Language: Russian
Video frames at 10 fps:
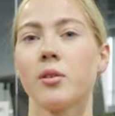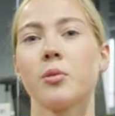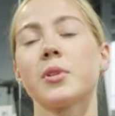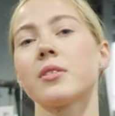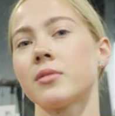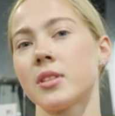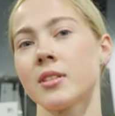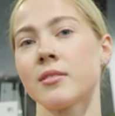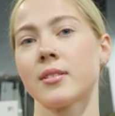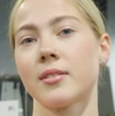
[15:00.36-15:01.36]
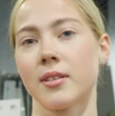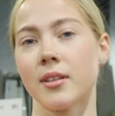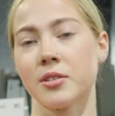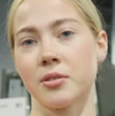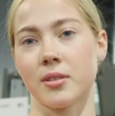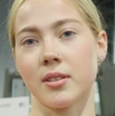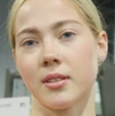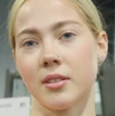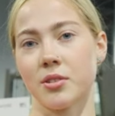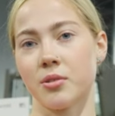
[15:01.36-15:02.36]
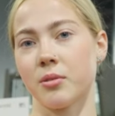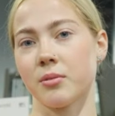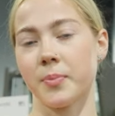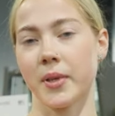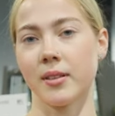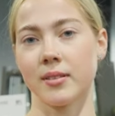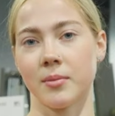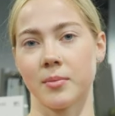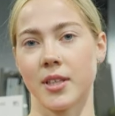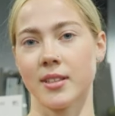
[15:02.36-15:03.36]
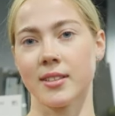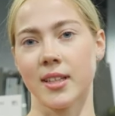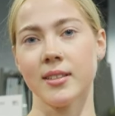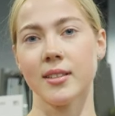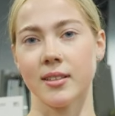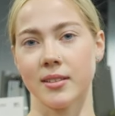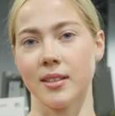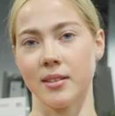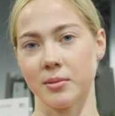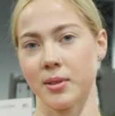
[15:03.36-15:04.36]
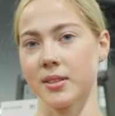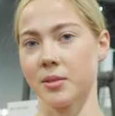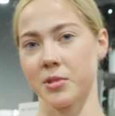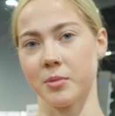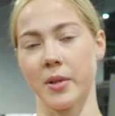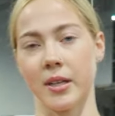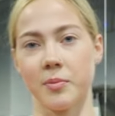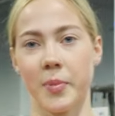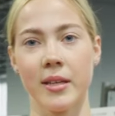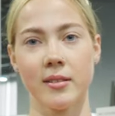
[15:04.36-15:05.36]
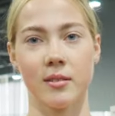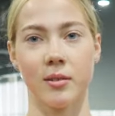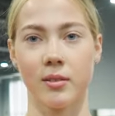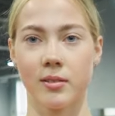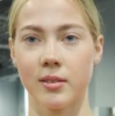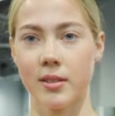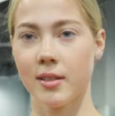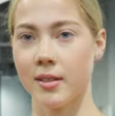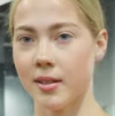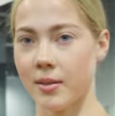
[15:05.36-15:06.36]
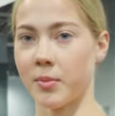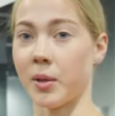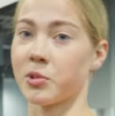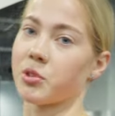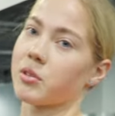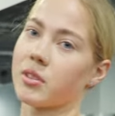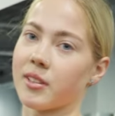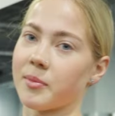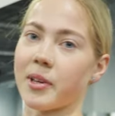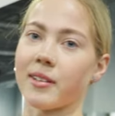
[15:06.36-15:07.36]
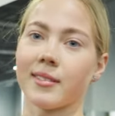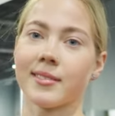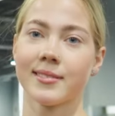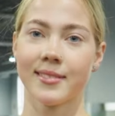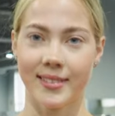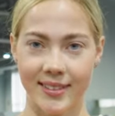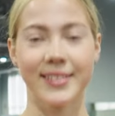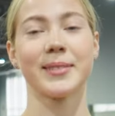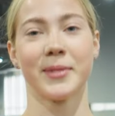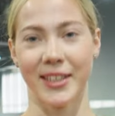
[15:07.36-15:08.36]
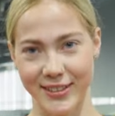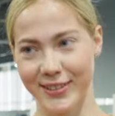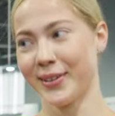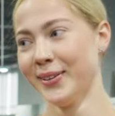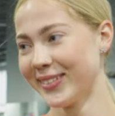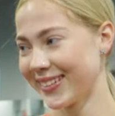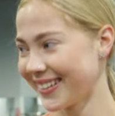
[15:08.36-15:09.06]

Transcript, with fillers: Ну, мне в детстве говорили, что я хорошо пела там. Меня из садика хотели куда-то там забрать петь, но мама что-то не отправила. На, ну, на гимнастику.